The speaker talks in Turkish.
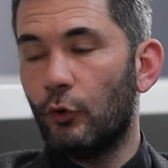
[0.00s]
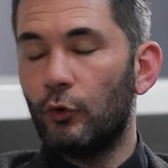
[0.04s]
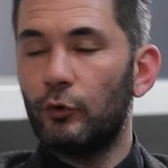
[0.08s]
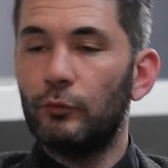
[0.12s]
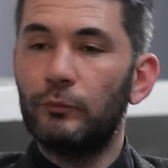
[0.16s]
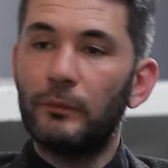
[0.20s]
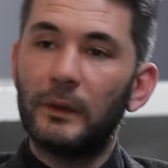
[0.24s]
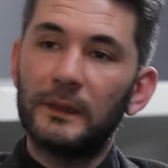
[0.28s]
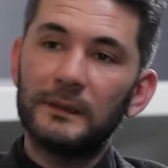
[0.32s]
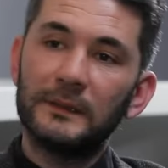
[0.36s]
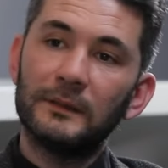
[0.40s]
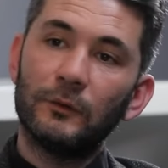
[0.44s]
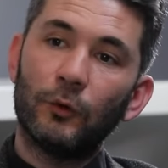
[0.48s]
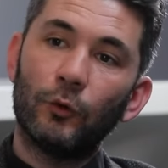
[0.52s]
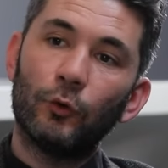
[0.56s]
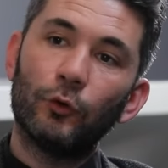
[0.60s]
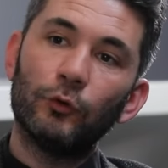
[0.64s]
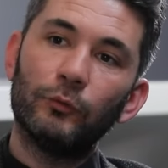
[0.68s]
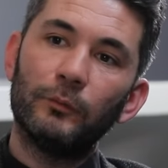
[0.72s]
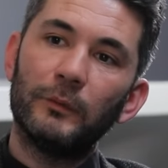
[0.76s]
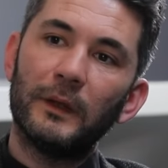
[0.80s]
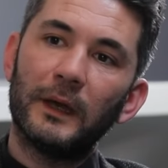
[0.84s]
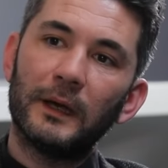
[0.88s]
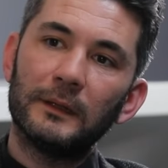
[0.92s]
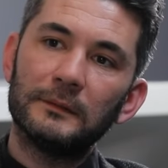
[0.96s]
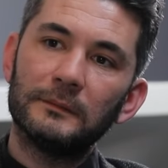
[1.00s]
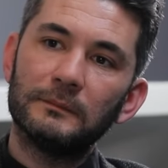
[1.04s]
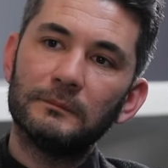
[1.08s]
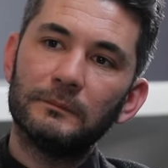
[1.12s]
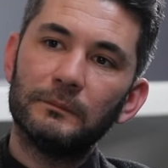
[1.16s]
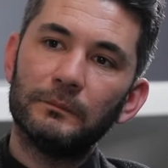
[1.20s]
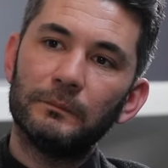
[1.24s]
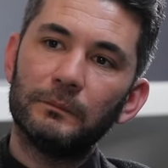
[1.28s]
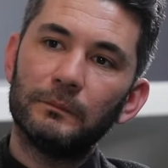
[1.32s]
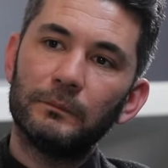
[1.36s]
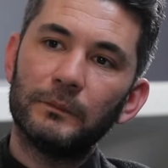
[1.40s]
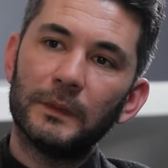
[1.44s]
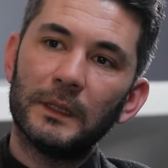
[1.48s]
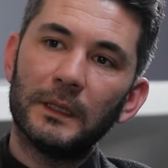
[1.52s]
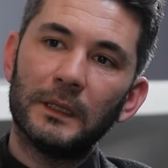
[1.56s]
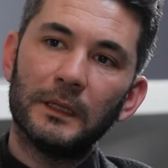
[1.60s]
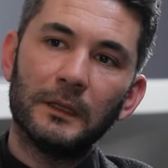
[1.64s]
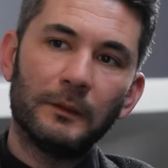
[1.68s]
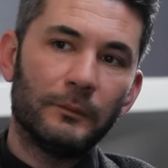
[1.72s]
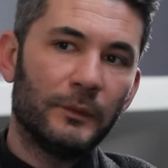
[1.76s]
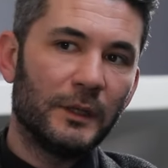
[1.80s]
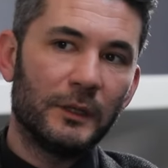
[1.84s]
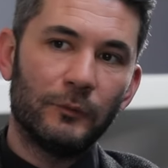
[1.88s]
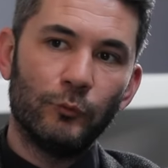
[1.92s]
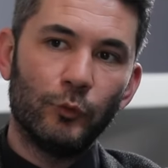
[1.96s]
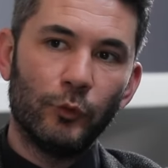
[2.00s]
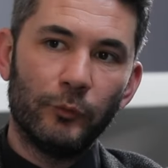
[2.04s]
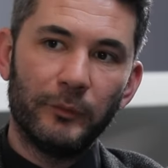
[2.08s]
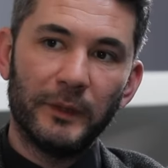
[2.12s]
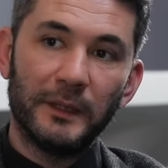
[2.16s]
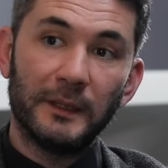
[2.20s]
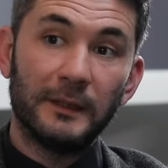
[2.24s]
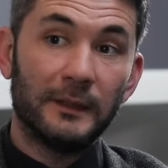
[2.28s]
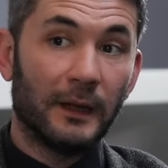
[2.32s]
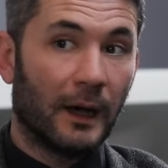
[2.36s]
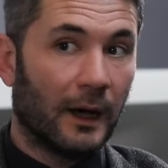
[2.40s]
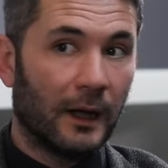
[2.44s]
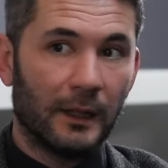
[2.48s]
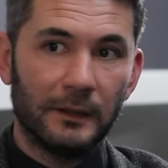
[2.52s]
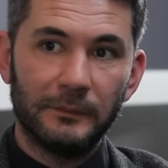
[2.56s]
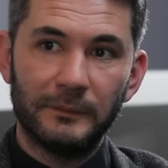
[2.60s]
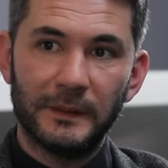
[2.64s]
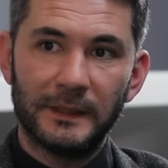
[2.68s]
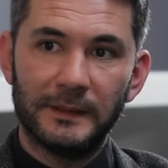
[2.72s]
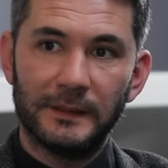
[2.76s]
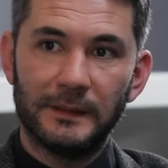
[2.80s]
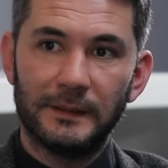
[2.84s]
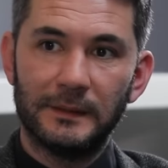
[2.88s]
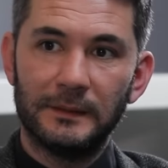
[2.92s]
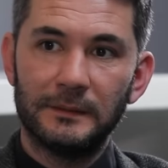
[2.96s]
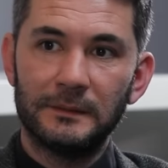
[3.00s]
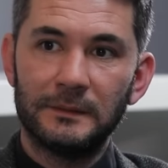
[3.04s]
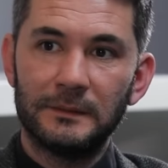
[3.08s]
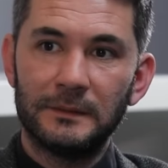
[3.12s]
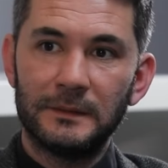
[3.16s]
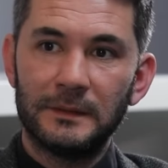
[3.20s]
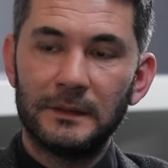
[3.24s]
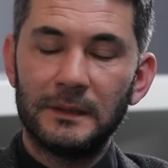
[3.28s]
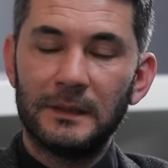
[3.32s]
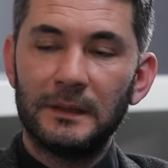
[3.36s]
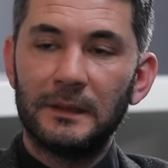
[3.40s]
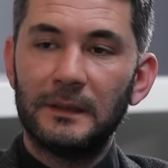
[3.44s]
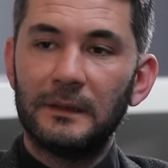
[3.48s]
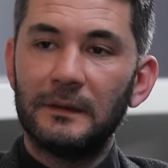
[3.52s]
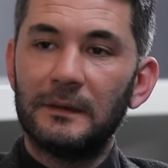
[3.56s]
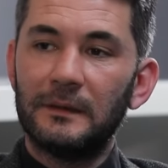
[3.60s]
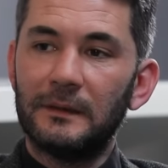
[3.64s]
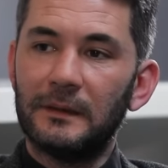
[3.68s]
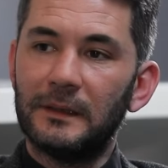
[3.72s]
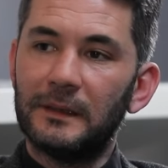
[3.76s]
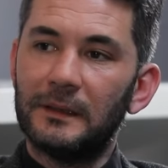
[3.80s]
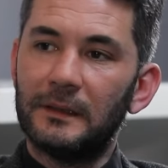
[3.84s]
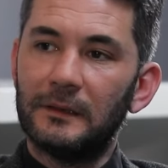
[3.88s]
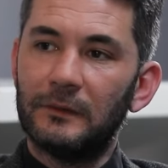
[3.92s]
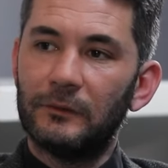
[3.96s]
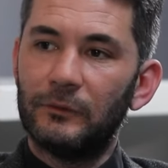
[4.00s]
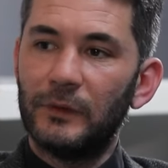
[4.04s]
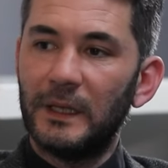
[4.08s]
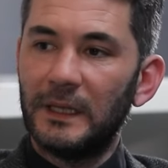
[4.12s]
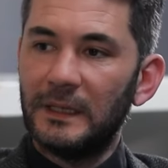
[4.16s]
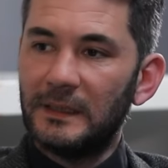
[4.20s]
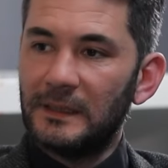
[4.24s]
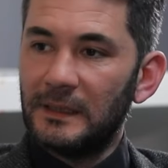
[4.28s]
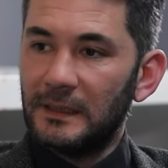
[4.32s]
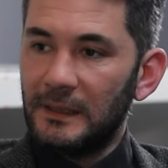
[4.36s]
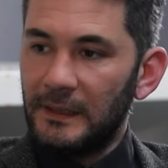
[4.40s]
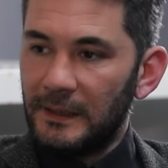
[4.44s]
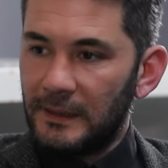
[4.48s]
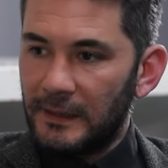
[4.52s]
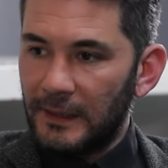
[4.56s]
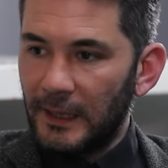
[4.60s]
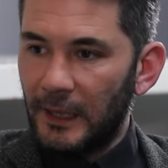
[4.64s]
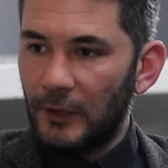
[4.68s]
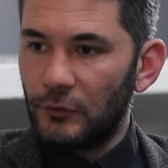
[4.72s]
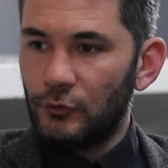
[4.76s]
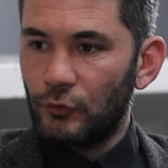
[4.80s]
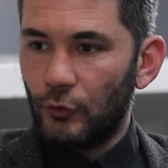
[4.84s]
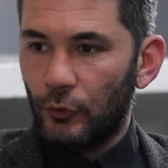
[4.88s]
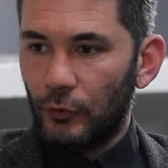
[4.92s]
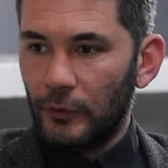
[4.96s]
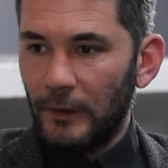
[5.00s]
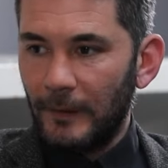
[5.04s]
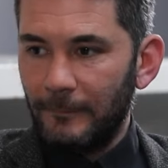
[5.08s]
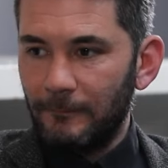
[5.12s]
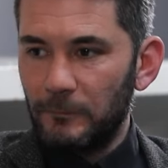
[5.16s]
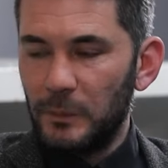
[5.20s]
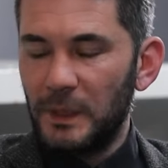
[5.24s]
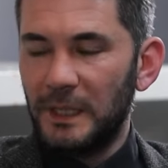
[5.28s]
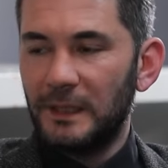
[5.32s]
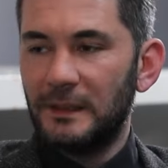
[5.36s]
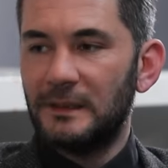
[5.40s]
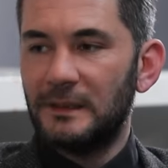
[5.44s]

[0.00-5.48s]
olmadı, olmayan e, bir müminin almadığı e, ve ihtiyacı olan bir